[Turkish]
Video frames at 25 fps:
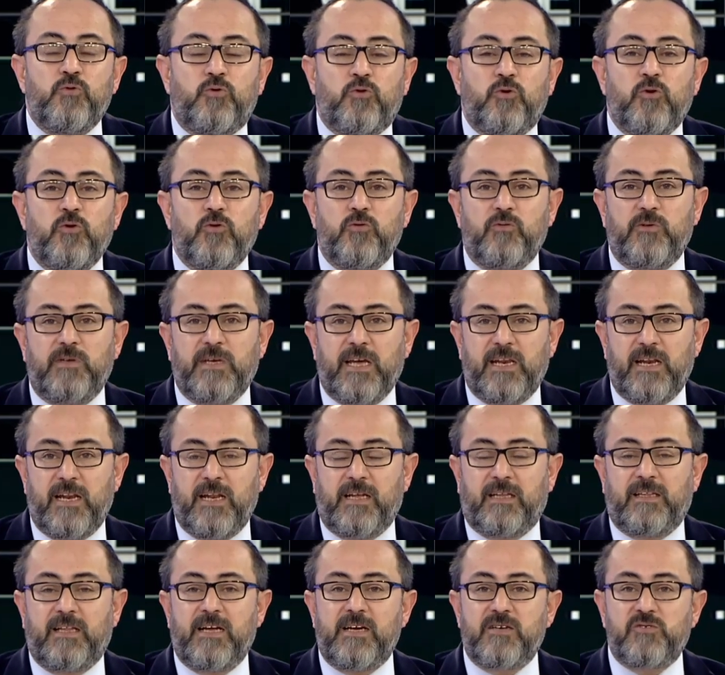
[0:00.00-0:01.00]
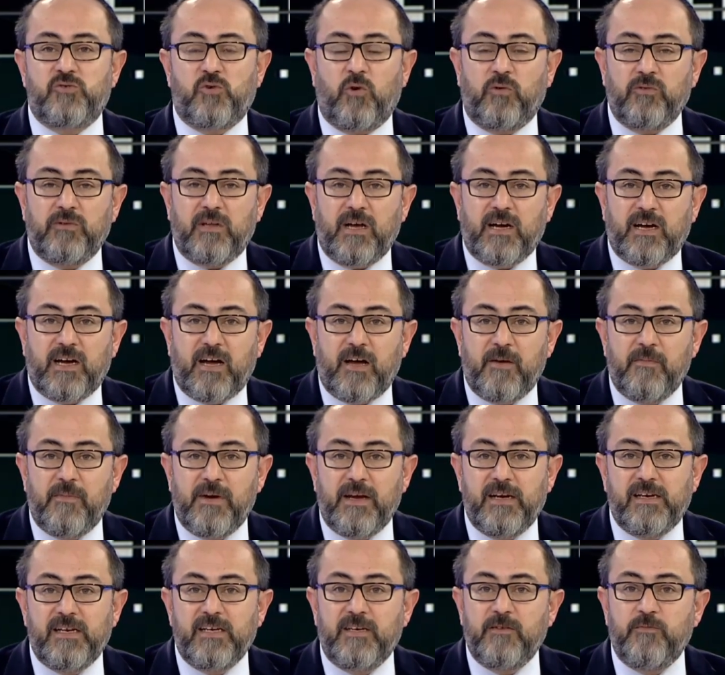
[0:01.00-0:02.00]
bütün yenilikler, son dakika
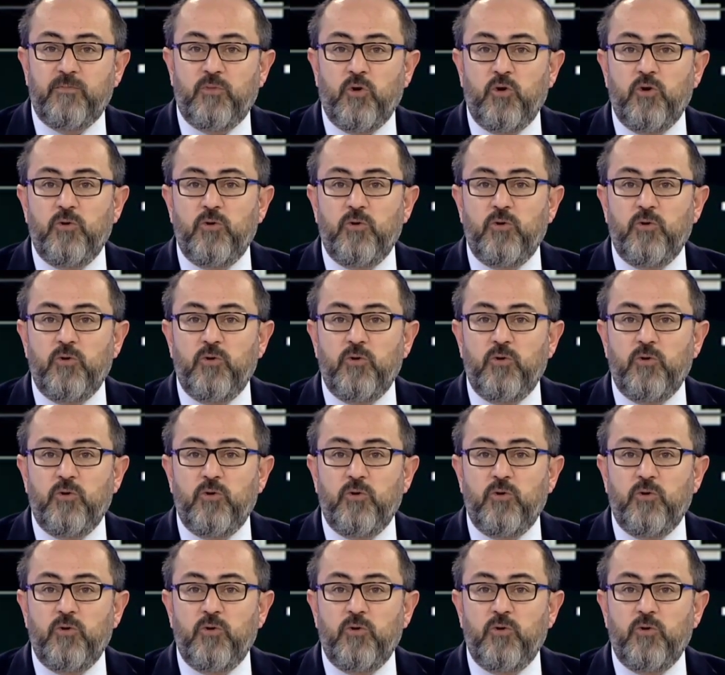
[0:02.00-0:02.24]
haberleri,